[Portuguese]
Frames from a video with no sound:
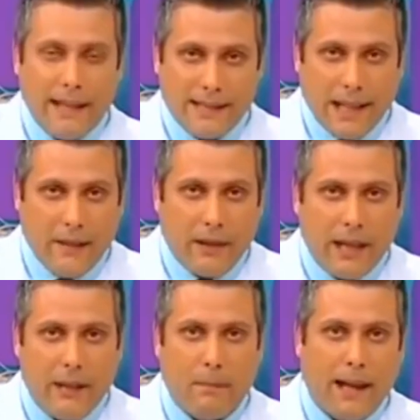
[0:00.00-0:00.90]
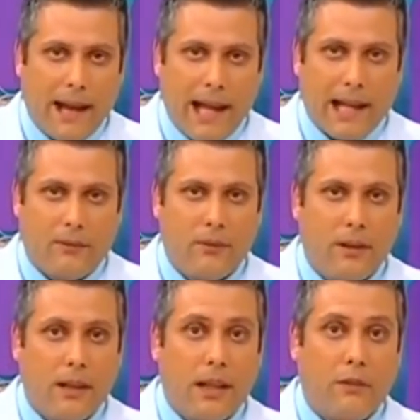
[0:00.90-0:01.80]
escreva aquele parágrafo
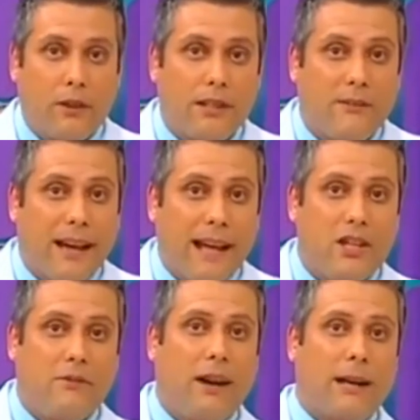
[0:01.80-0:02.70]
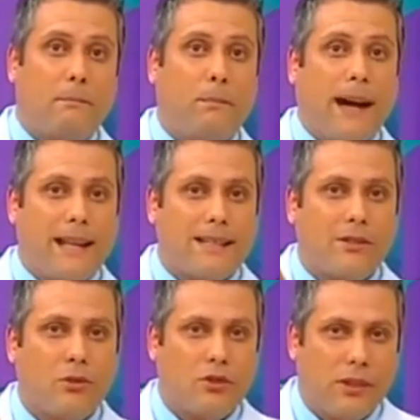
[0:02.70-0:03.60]
que você vai ativar
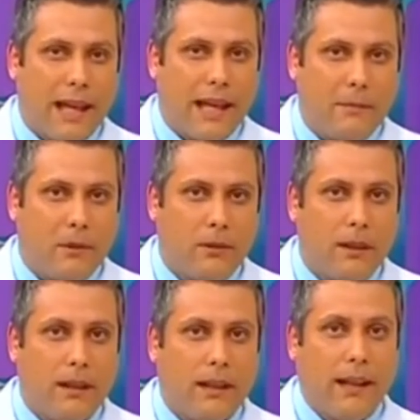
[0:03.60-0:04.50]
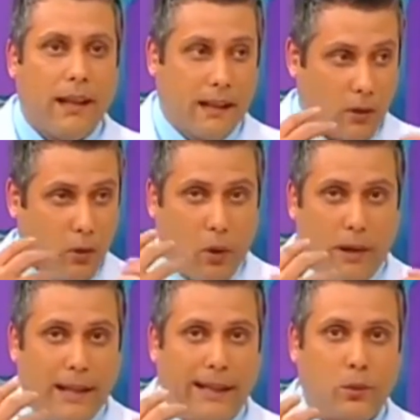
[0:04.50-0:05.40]
partes do cérebro que
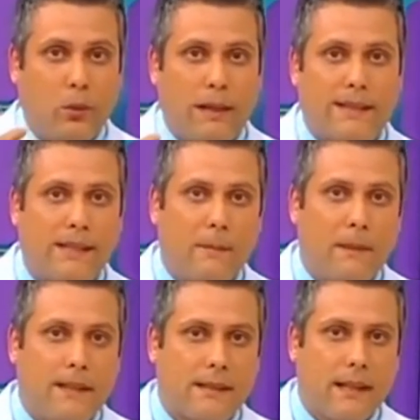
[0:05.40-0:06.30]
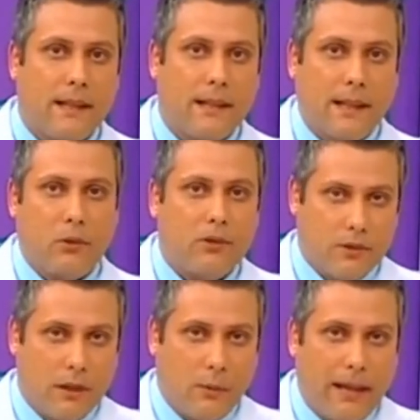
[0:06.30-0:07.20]
com a leitura simples não,
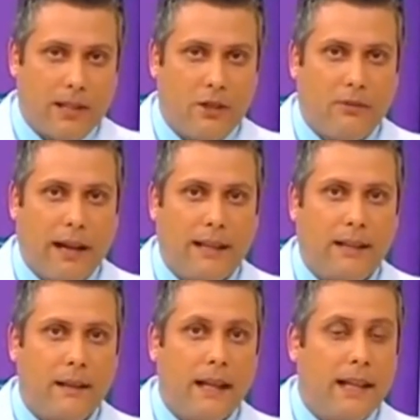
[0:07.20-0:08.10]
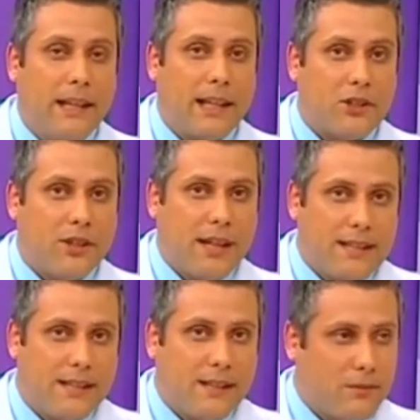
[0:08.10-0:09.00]
não é ativada e a
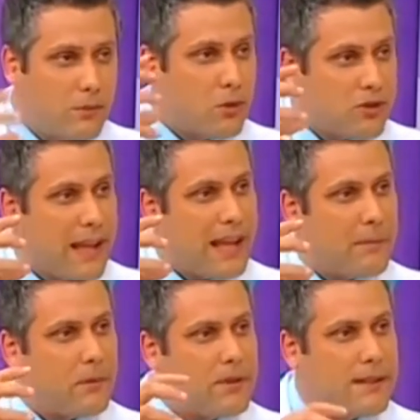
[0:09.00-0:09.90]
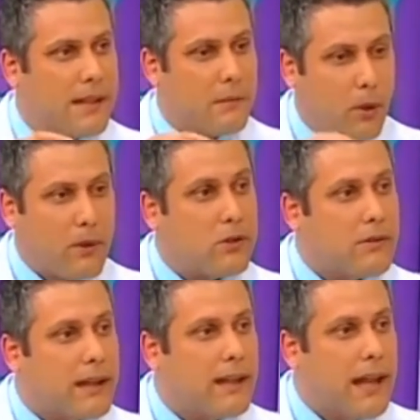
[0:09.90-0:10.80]
chance do cérebro dizer, bom, isso
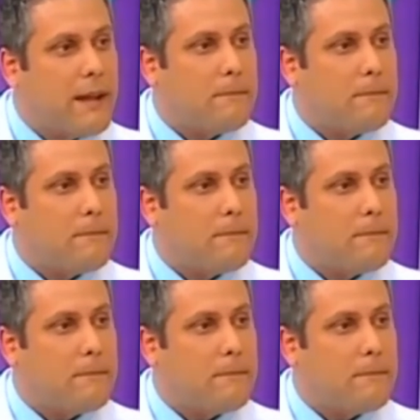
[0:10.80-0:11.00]
daqui é